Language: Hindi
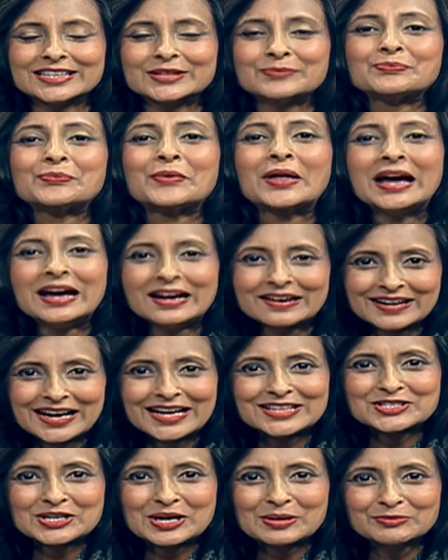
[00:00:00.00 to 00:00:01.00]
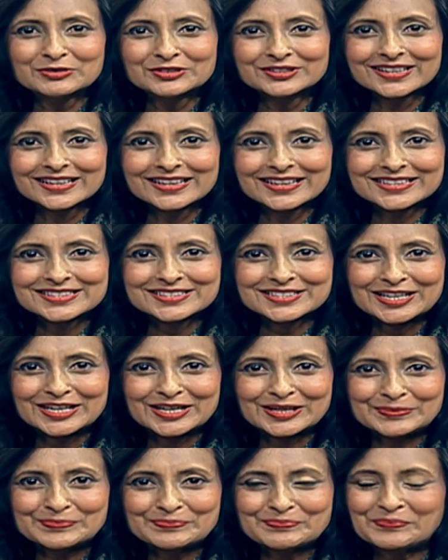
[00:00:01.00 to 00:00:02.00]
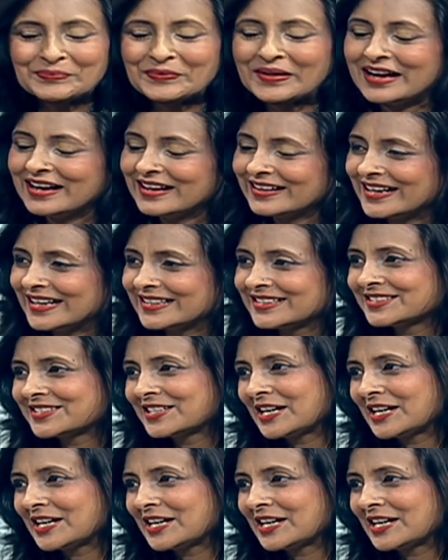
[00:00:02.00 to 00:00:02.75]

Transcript: कि राजा बुंदेला साहब राजा